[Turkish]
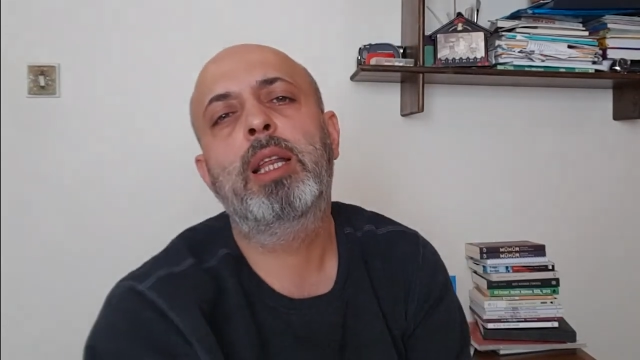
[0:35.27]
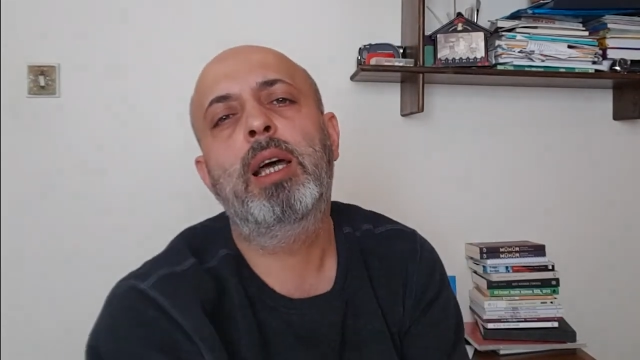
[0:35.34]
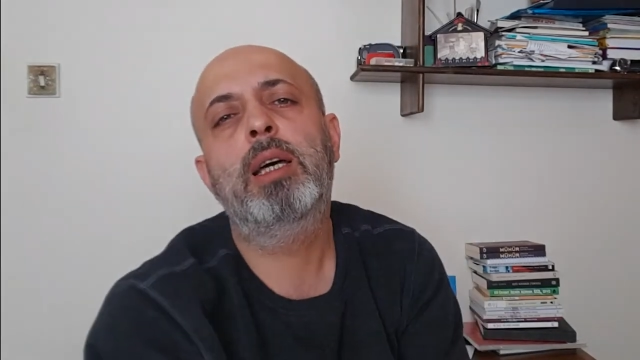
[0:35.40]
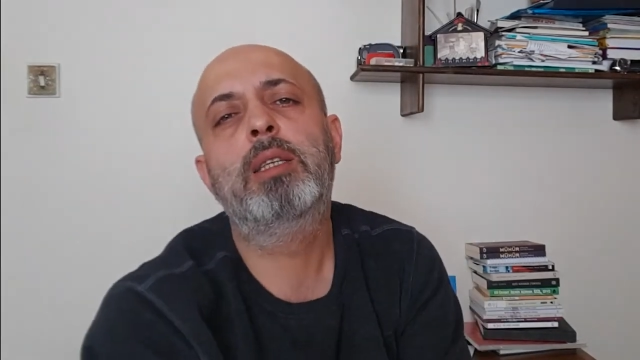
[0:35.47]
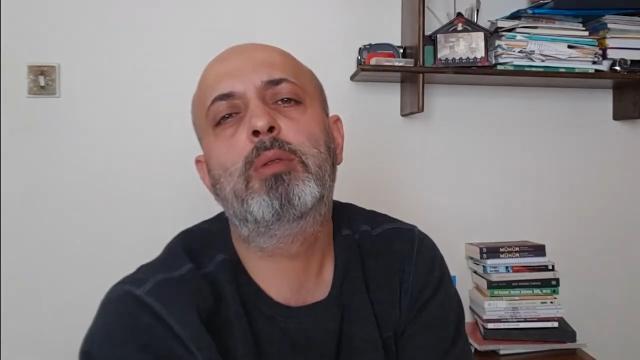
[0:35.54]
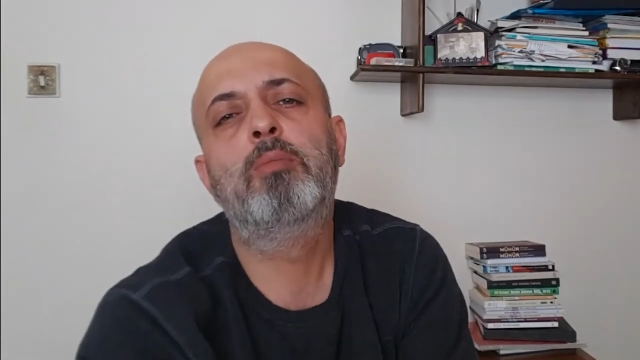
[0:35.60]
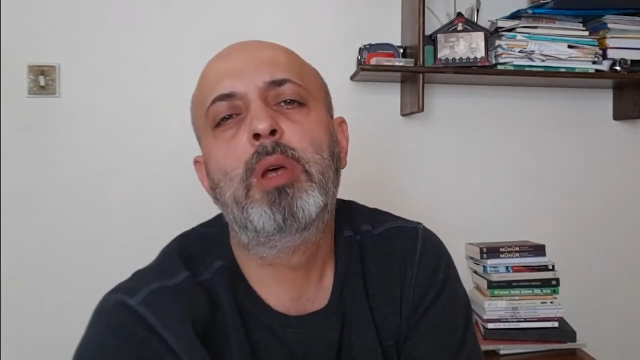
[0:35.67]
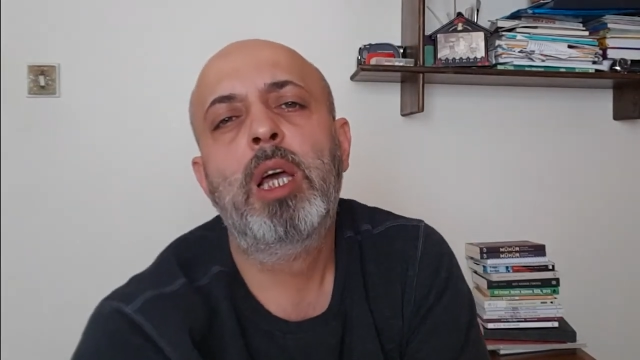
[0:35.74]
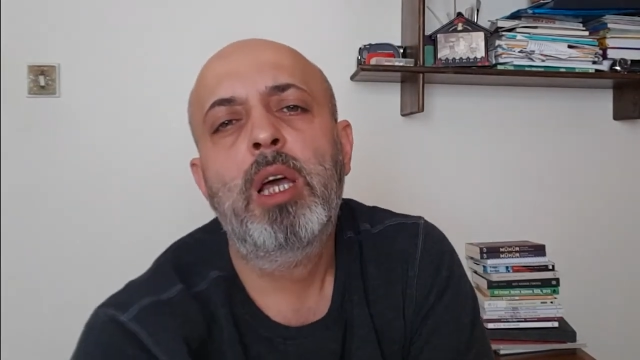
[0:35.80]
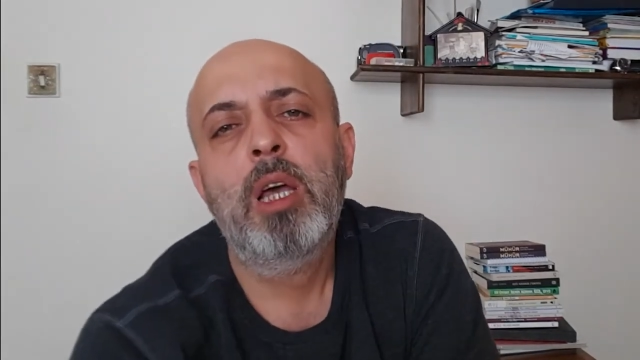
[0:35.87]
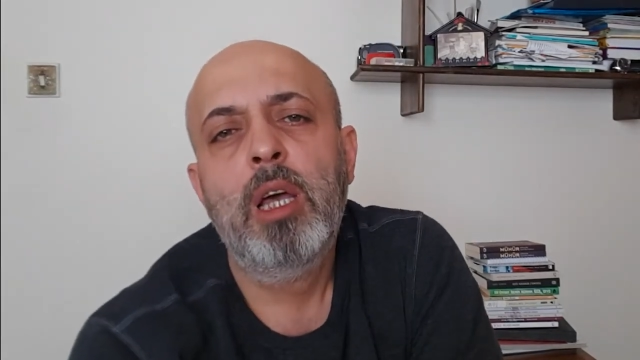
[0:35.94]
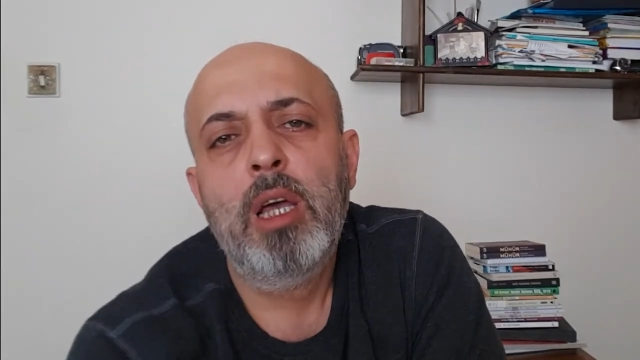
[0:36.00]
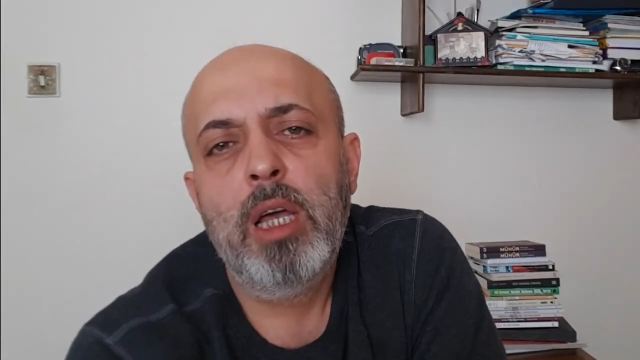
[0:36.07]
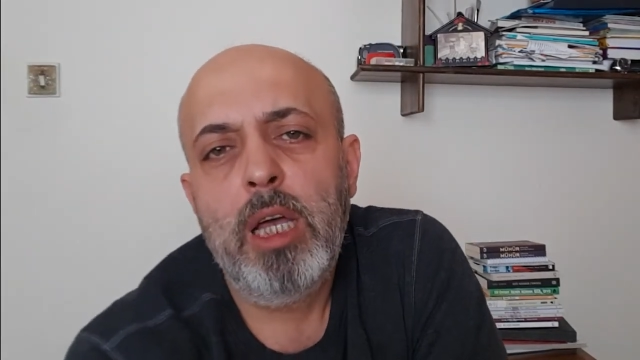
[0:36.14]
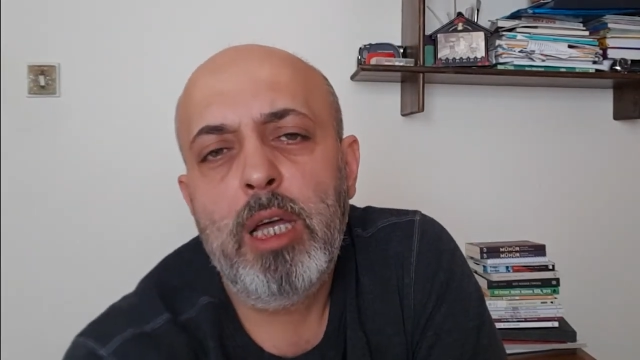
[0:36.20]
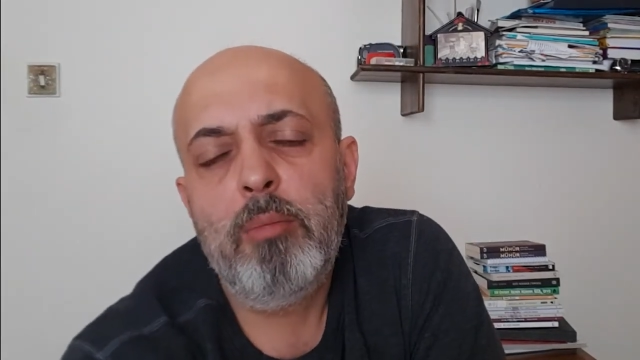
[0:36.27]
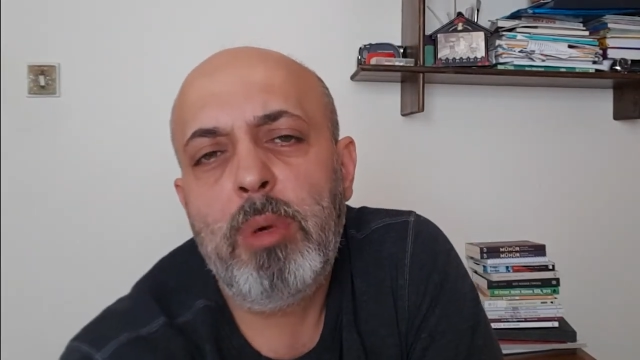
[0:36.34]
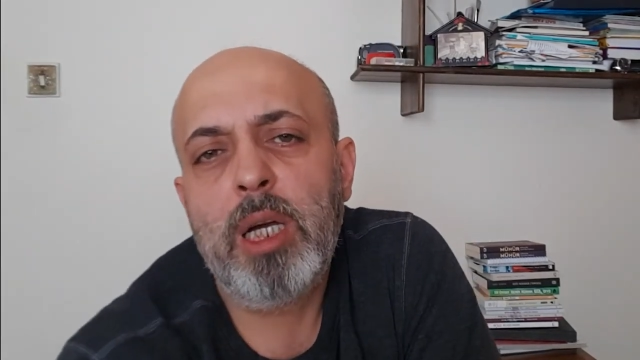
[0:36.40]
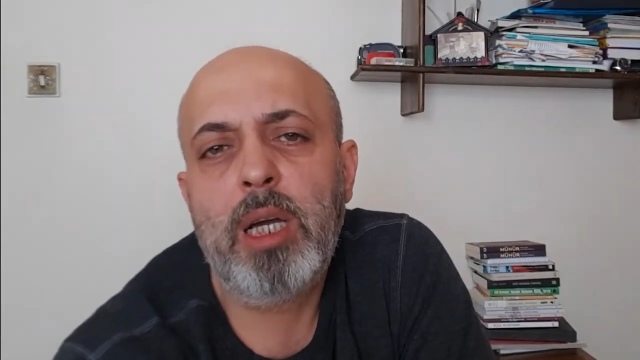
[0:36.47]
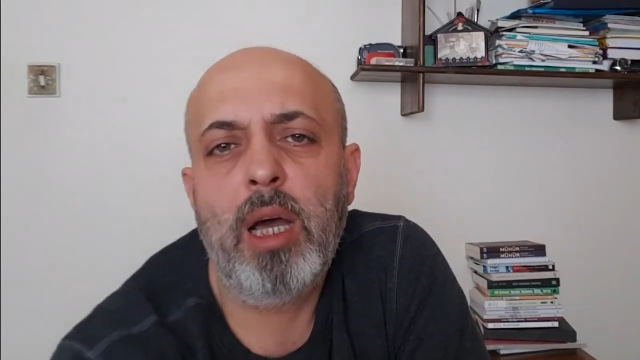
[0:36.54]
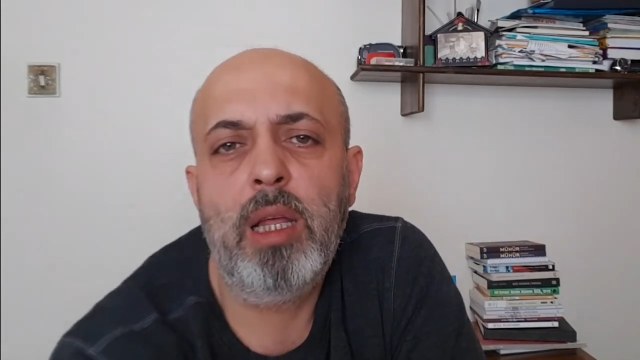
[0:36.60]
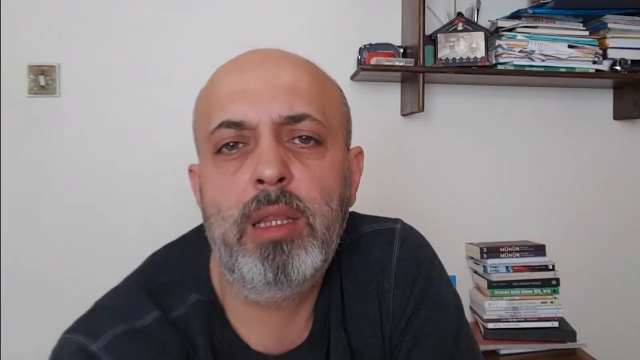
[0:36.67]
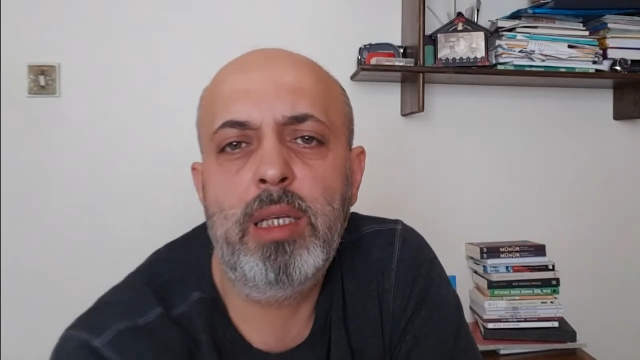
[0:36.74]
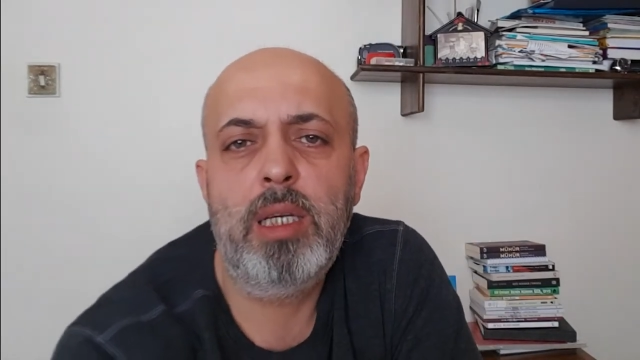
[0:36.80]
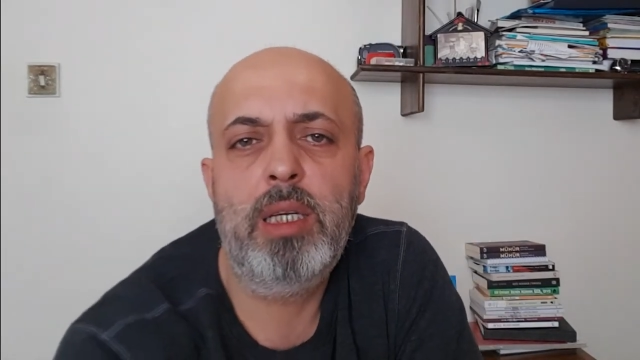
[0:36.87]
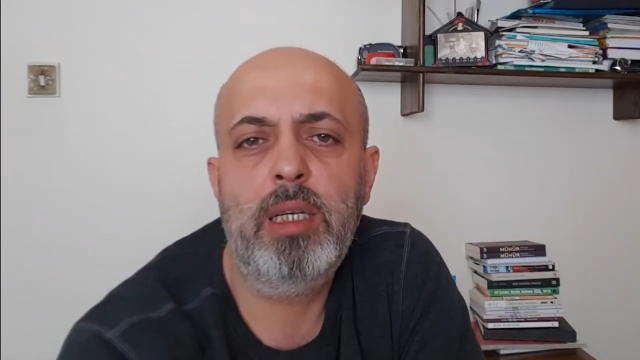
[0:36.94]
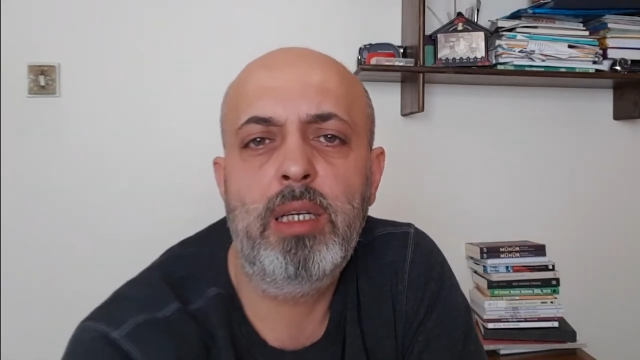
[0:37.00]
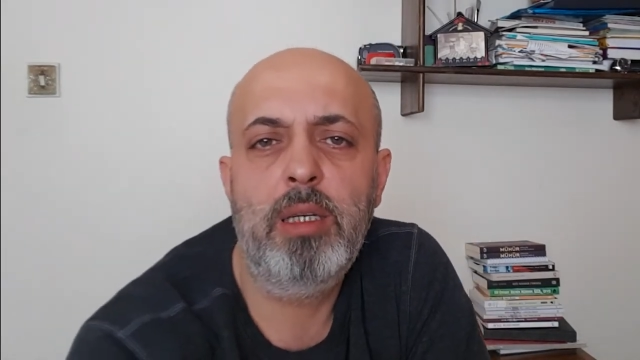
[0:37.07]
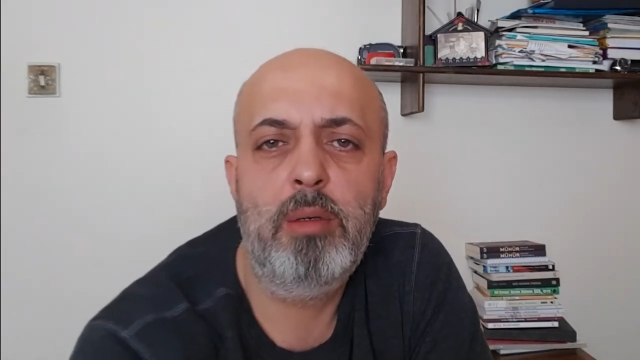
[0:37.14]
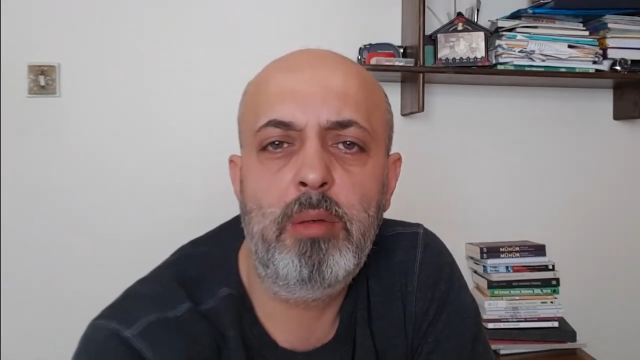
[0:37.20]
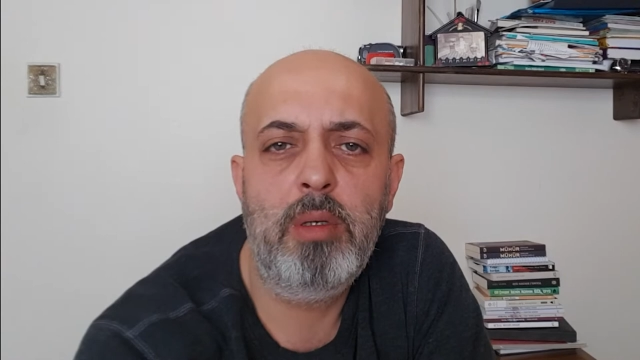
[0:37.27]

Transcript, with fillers: lazım. E, bakanlık e,